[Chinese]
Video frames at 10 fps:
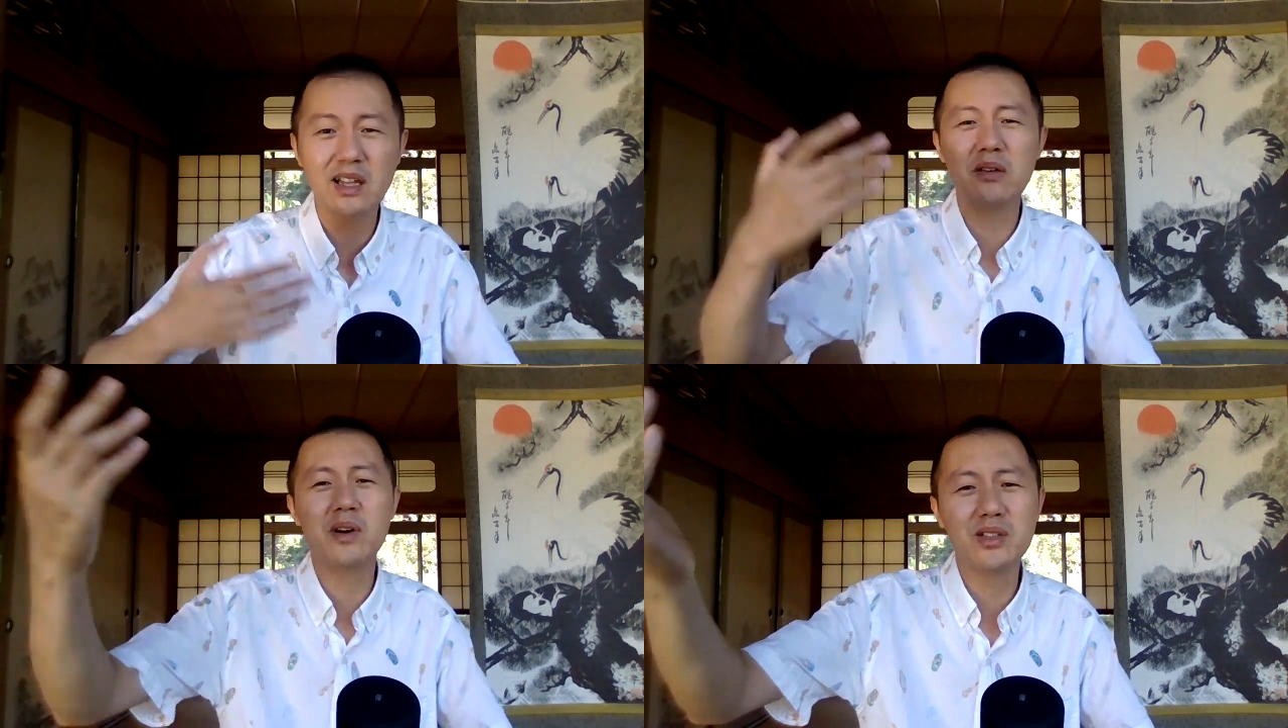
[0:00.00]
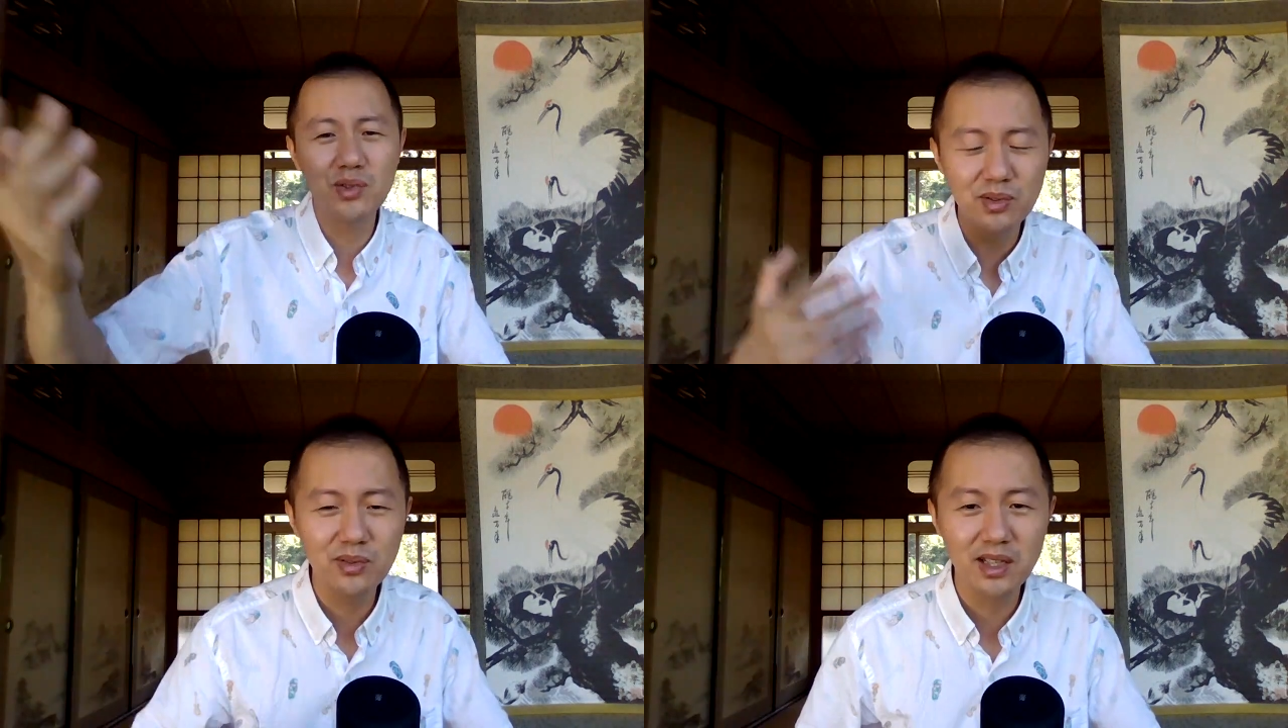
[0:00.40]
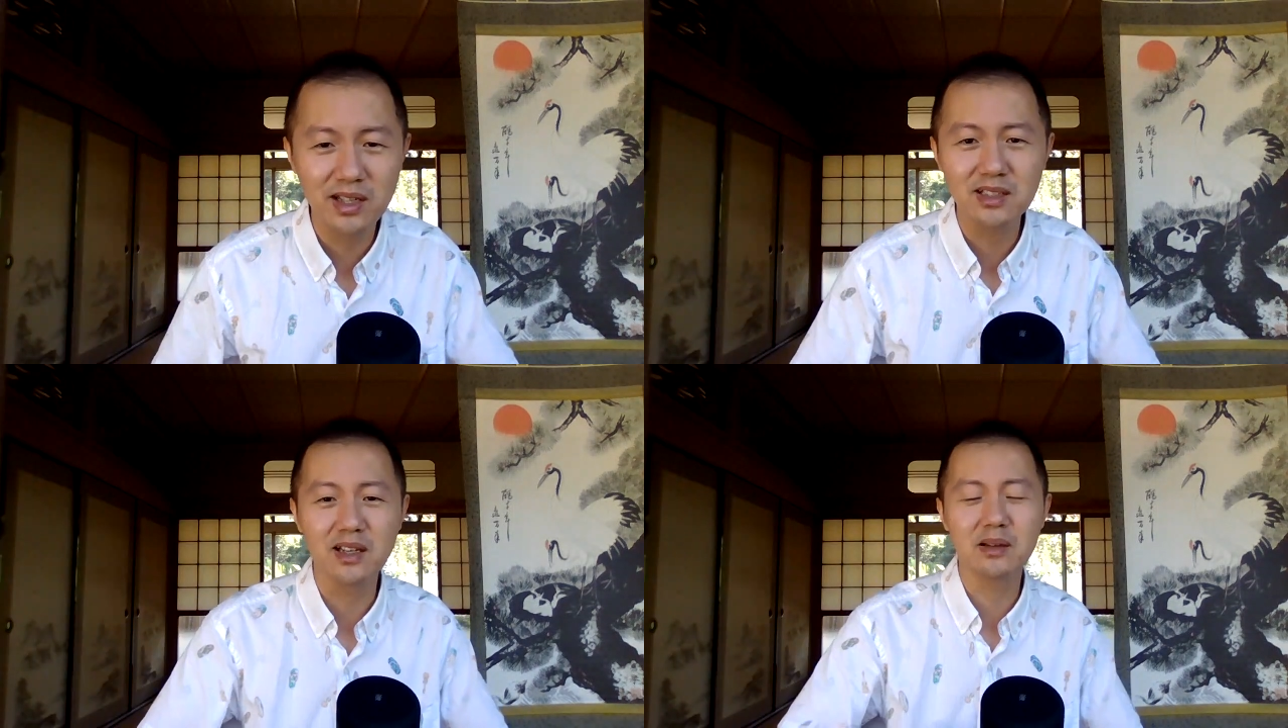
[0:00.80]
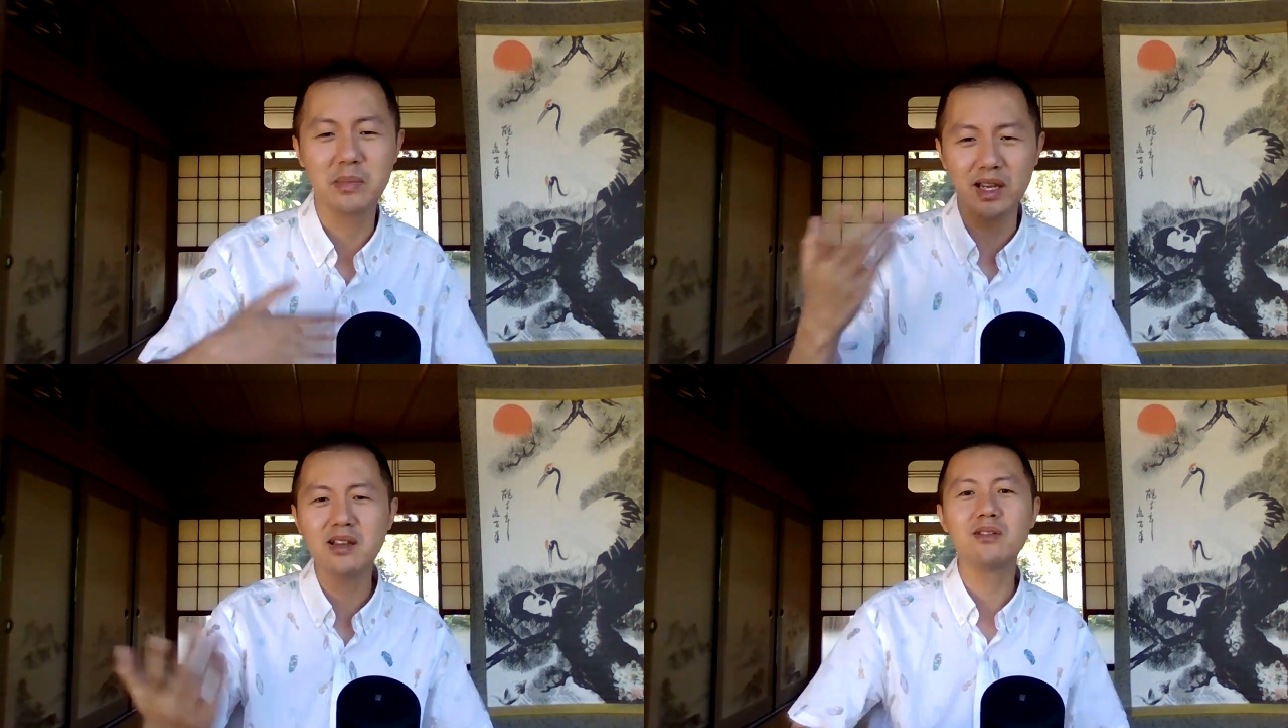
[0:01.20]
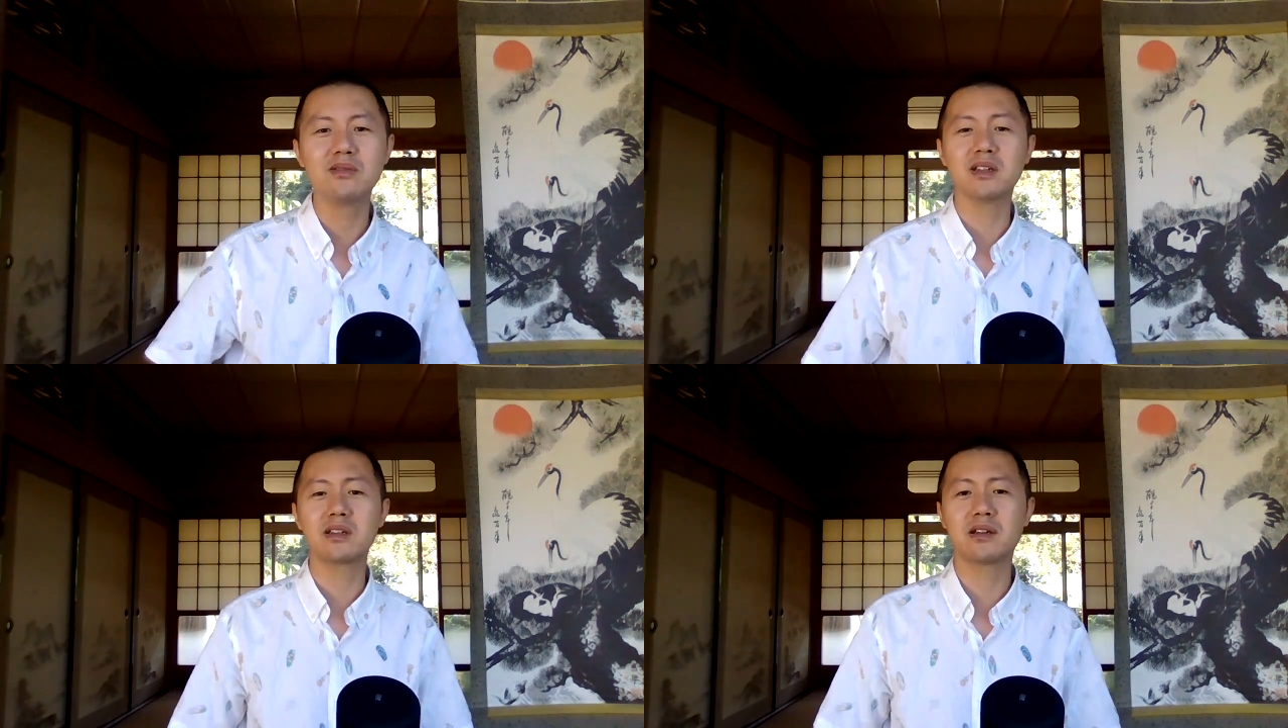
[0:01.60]
大湾区赚大钱了，没有
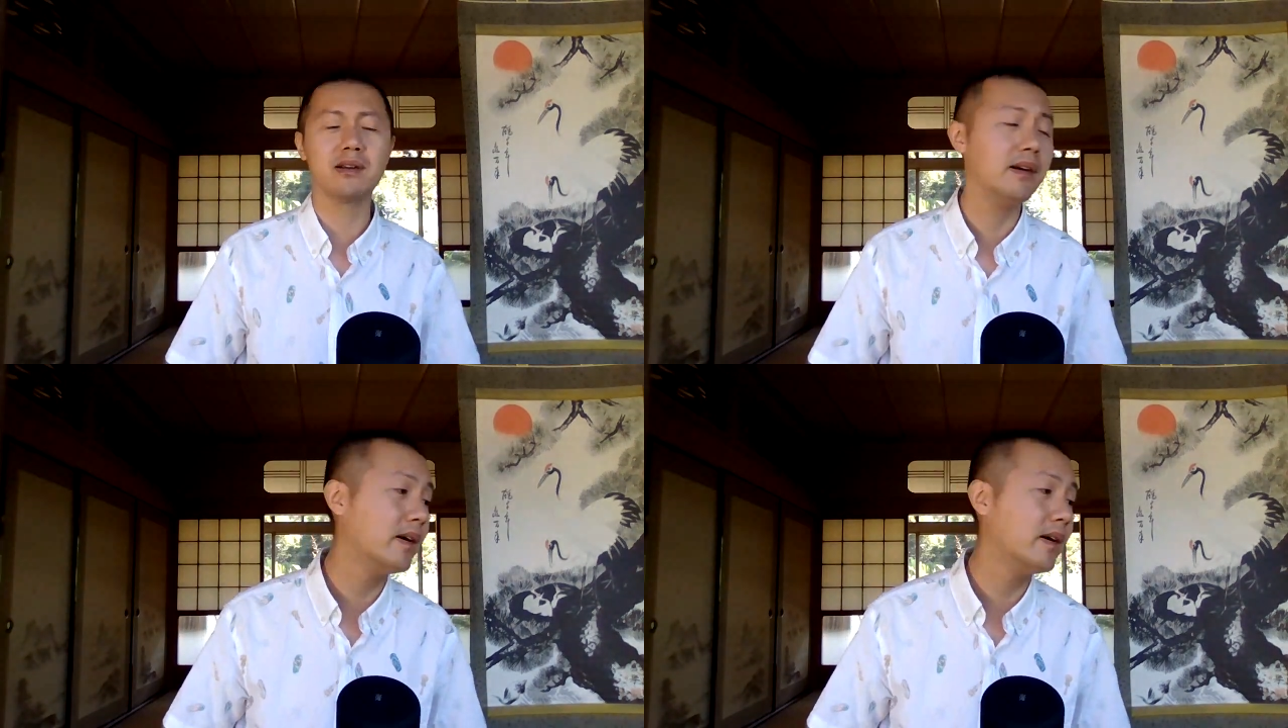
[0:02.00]
的事，